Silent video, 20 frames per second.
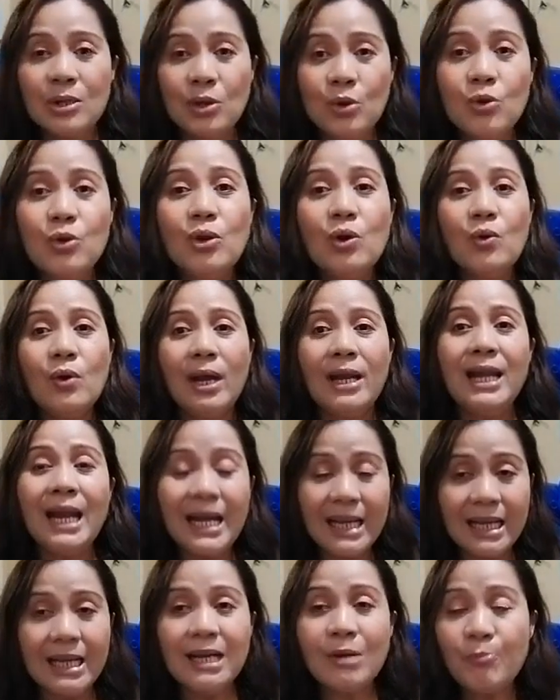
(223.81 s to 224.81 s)
Luglog,
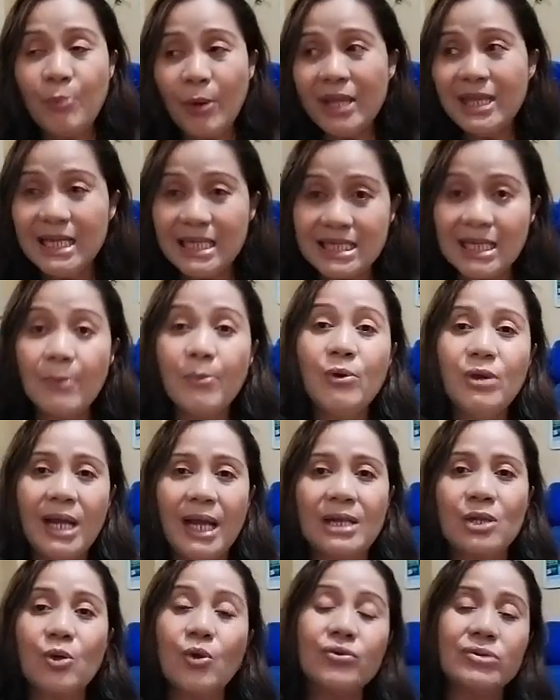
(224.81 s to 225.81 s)
lag, pwedeng
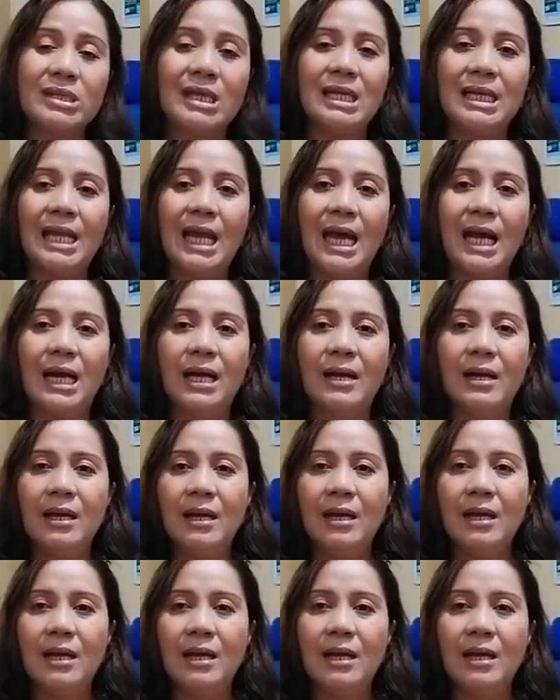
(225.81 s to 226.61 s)
sabunan, konti lang.